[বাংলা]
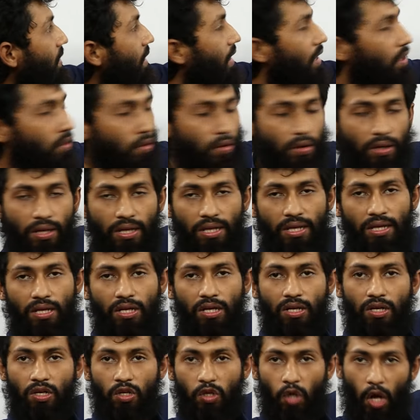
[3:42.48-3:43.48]
ড্রিল করে
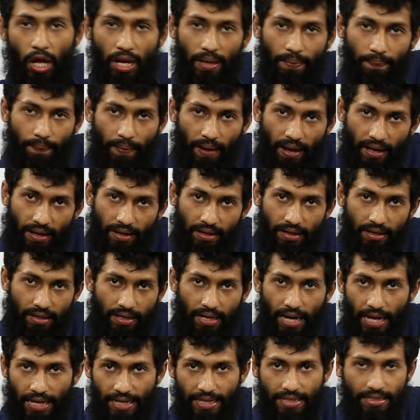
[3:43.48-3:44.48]
রয়্যাল প্লাগ
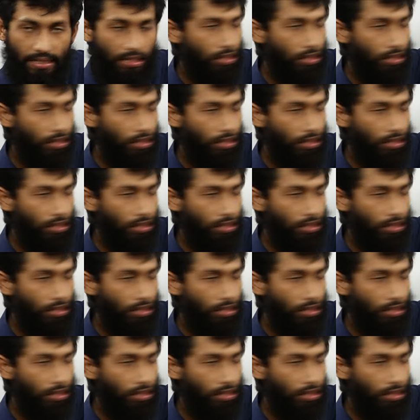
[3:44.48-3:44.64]
লাগিয়ে